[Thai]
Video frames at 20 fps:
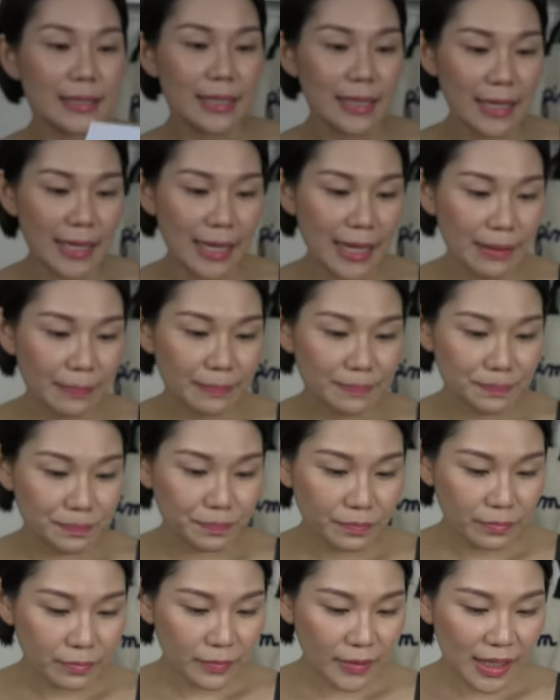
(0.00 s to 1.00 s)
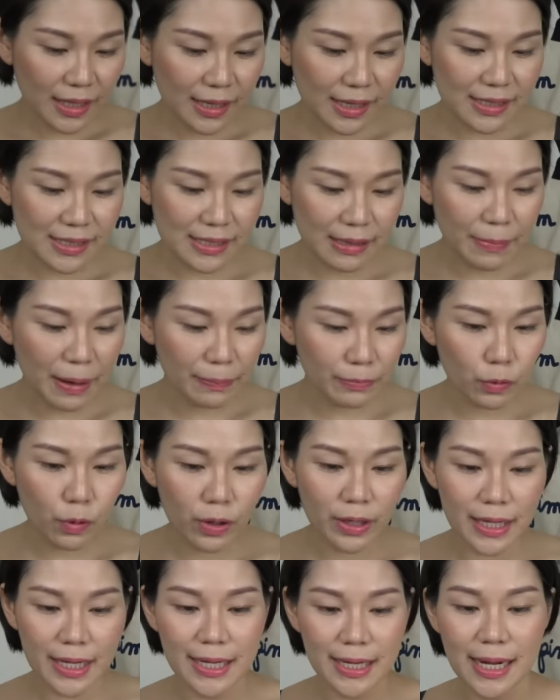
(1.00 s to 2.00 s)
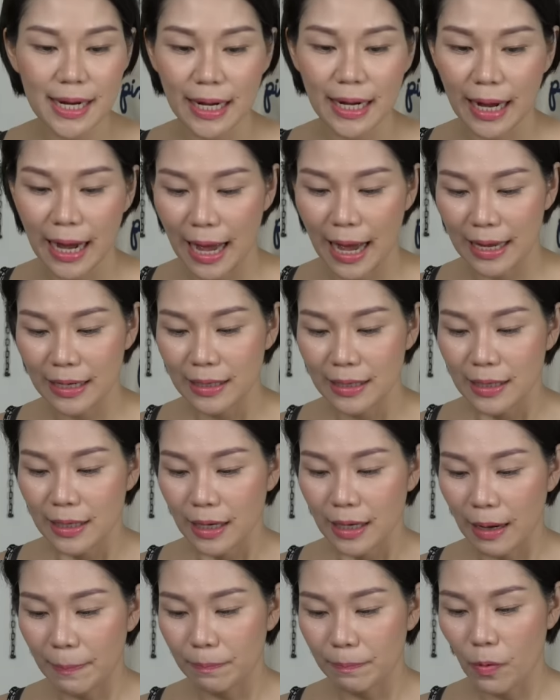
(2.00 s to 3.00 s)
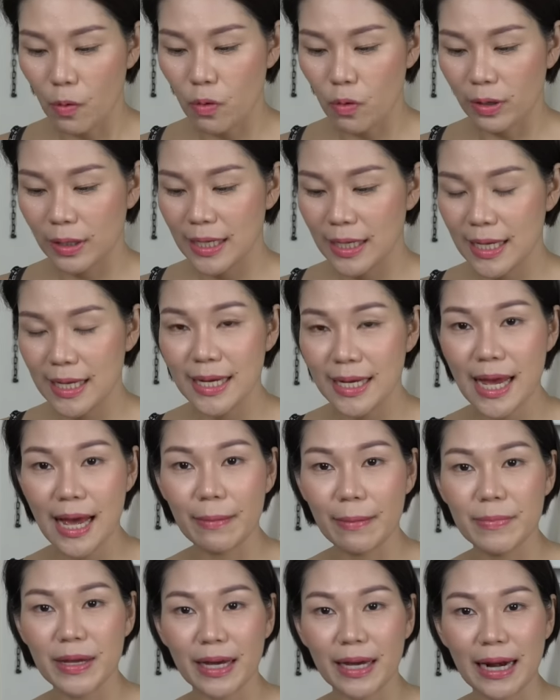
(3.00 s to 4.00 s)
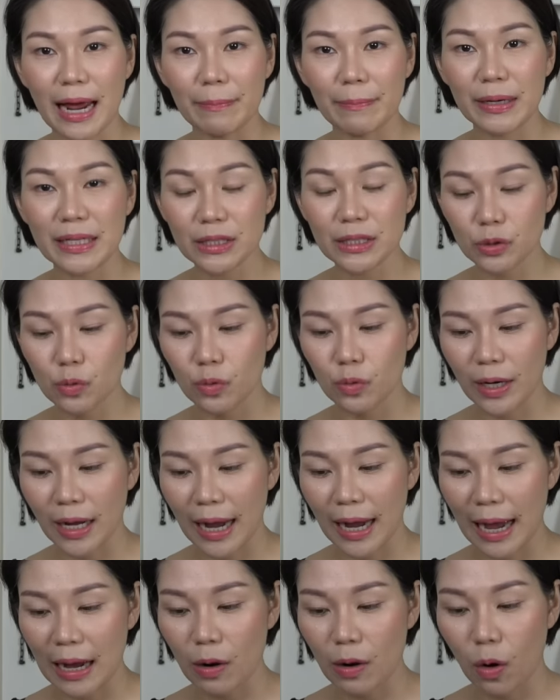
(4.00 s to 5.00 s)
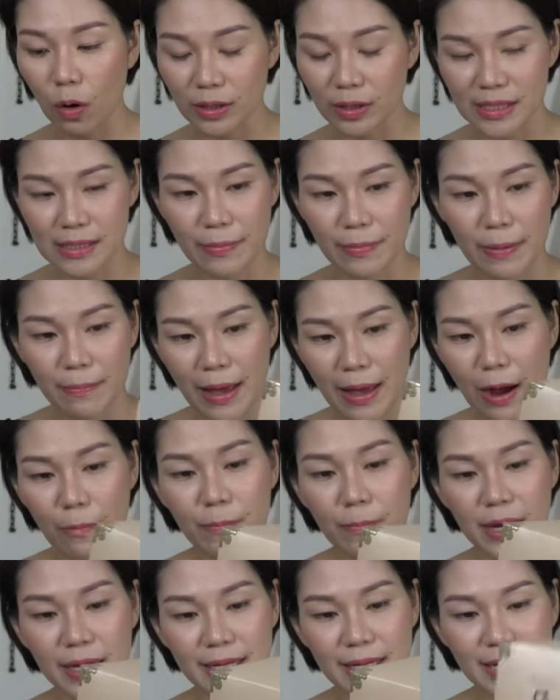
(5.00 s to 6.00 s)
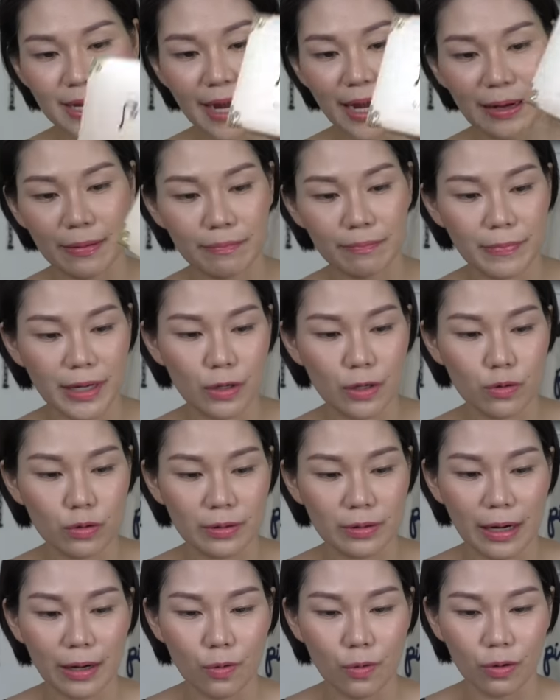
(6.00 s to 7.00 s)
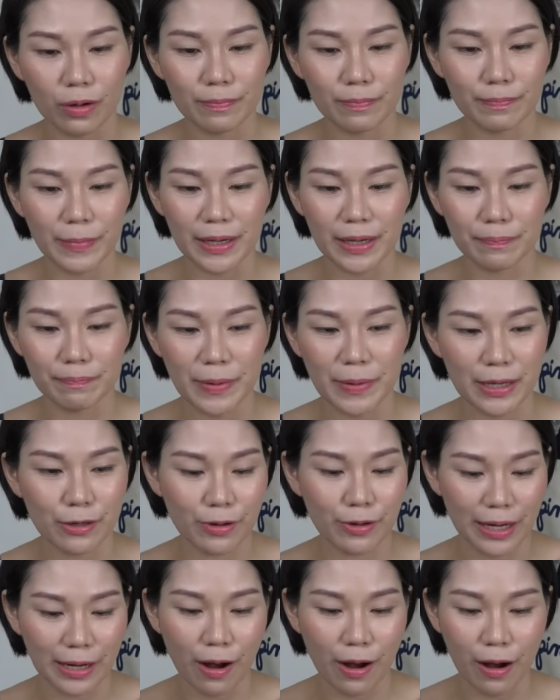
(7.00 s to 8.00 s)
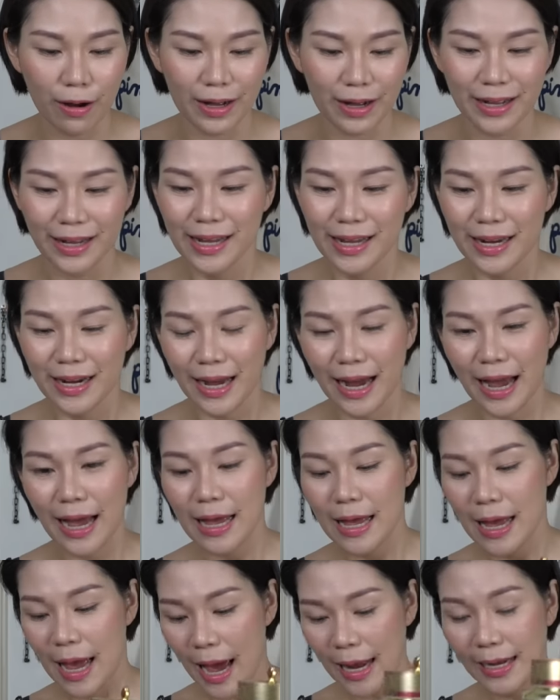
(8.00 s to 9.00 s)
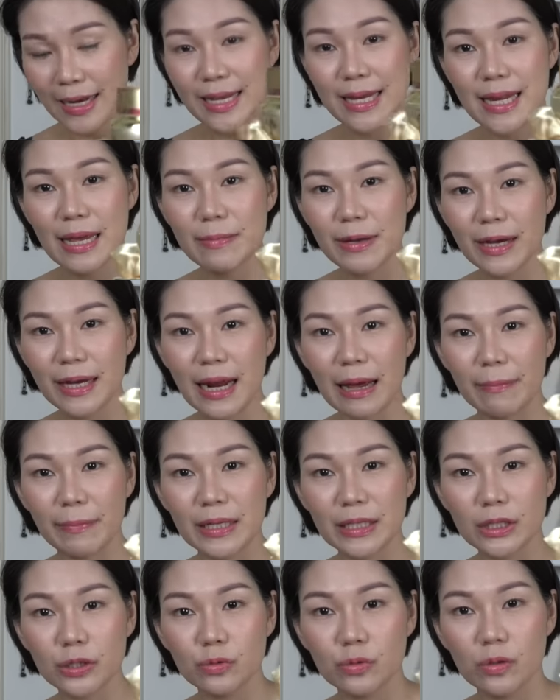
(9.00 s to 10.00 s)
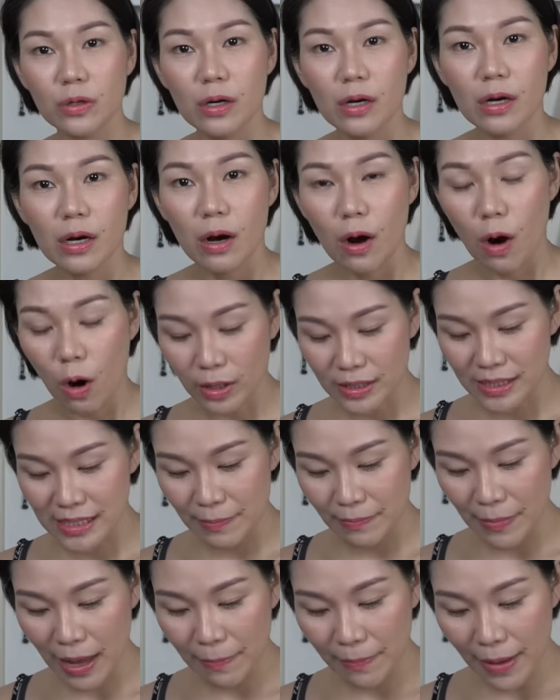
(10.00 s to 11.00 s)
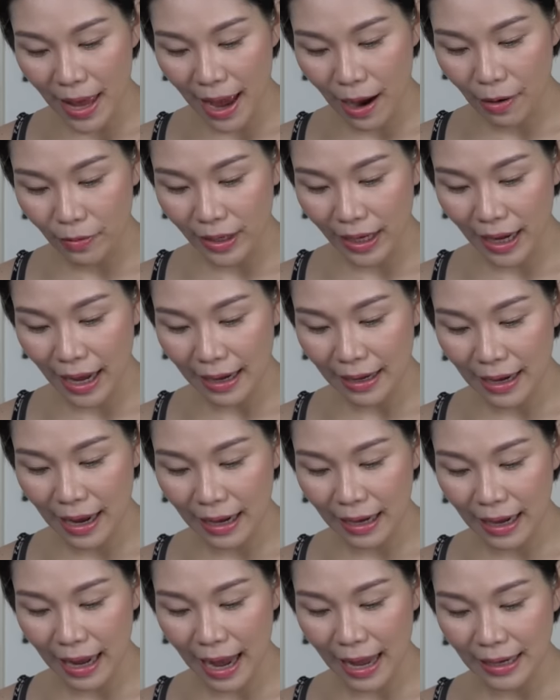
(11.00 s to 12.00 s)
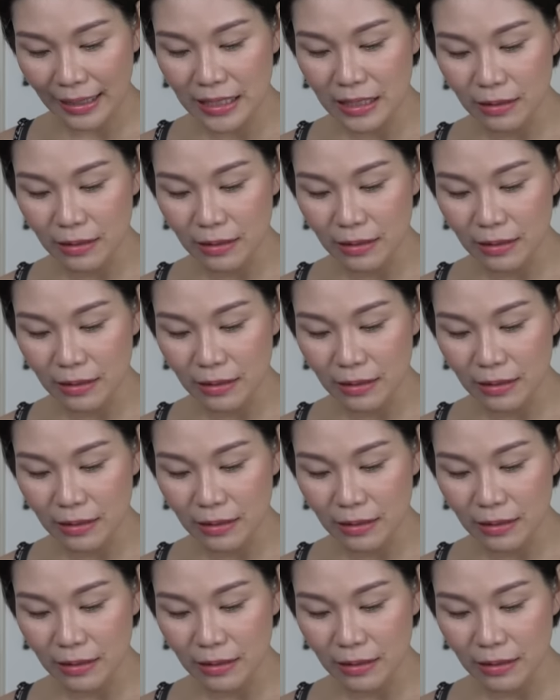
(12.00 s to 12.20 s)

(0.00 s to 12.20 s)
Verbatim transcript: ทีนี้สำหรับตัวนี้เนี่ยนะคะกระปุกนี้เนี่ยมีขนาดบรรจุนะคะ60 ml เปิดทีแล้วกันมันดูตลกเปิดปิดอยู่ในกล่องนะคะอันนี้เนี่ยมีขนาดบรรจุ60 ml นะคะราคา